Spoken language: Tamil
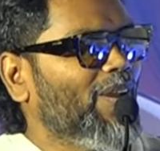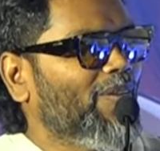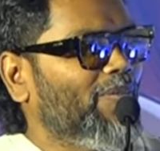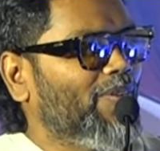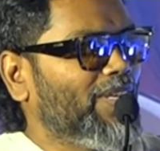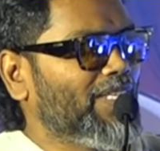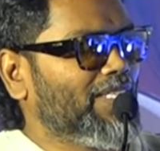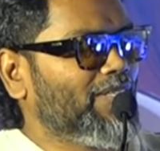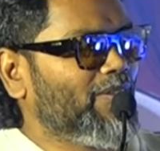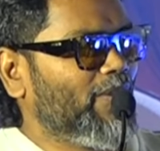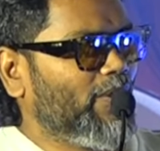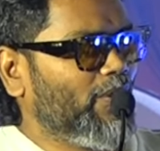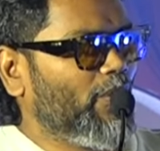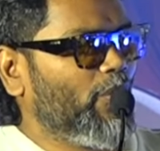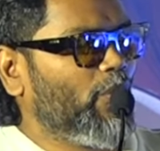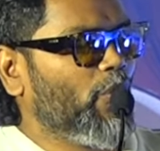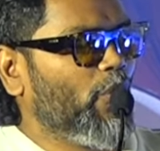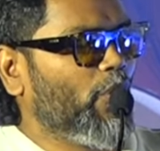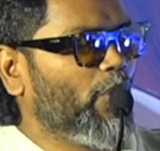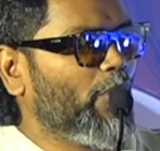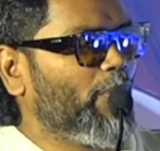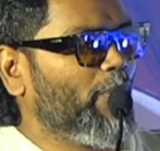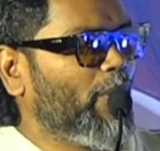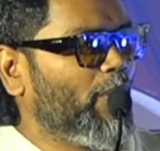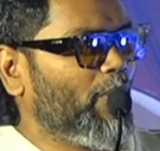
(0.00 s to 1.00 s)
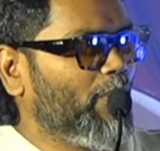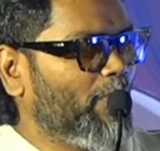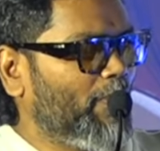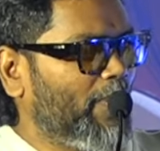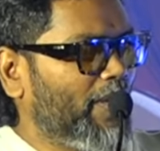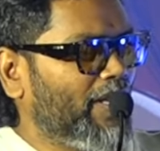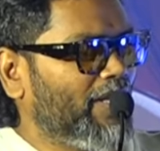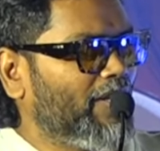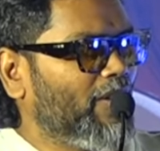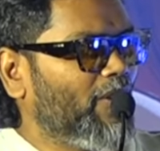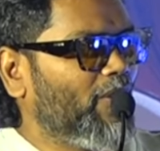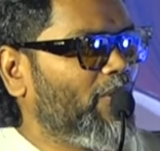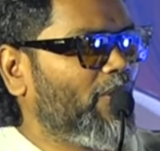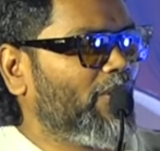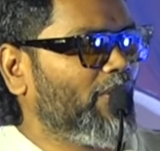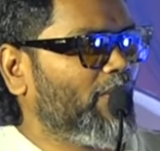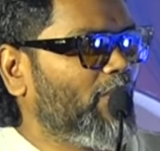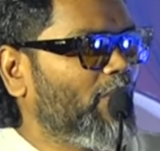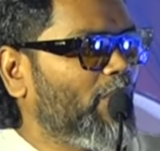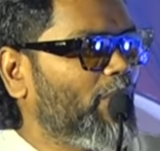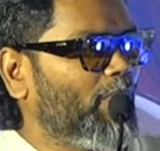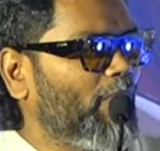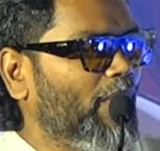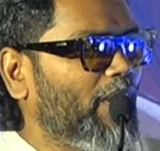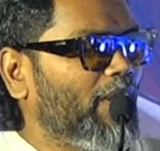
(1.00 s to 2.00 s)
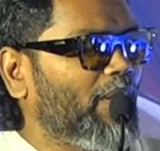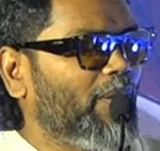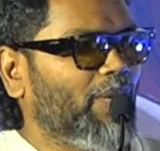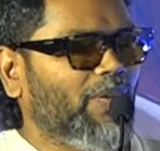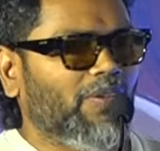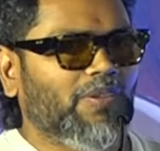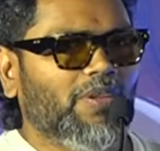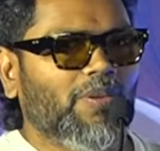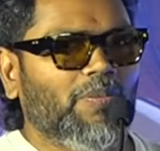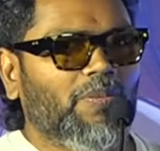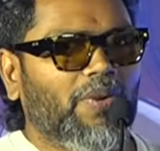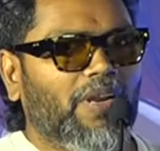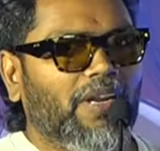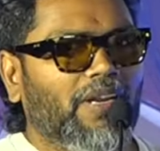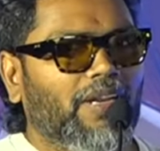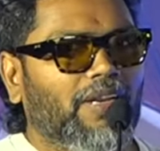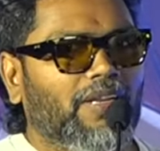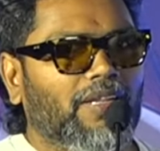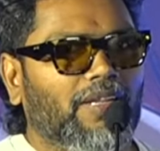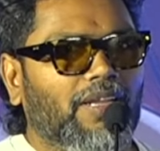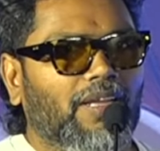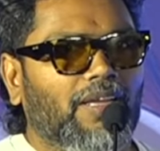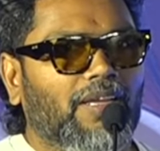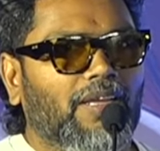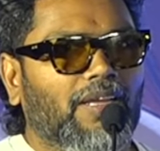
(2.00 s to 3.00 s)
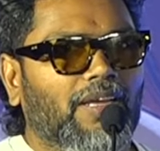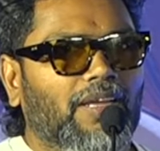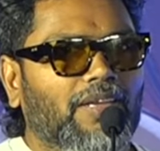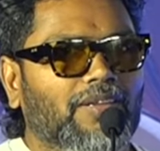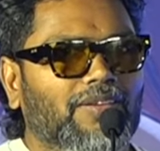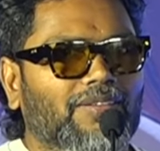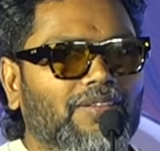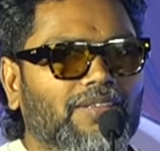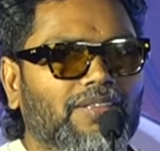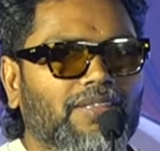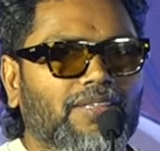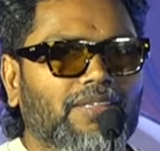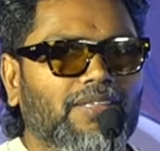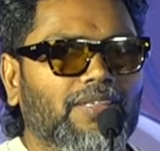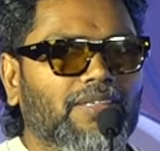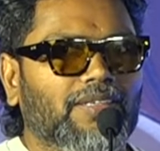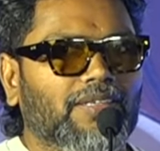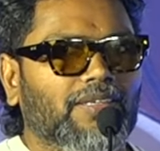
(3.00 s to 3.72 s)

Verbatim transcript: ஃபஸ்ட்டு வந்து யோகி பாபு படத்தில் வந்து ஒரு பாட்டு வந்து பாடியிருந்தான் அந்த வந்து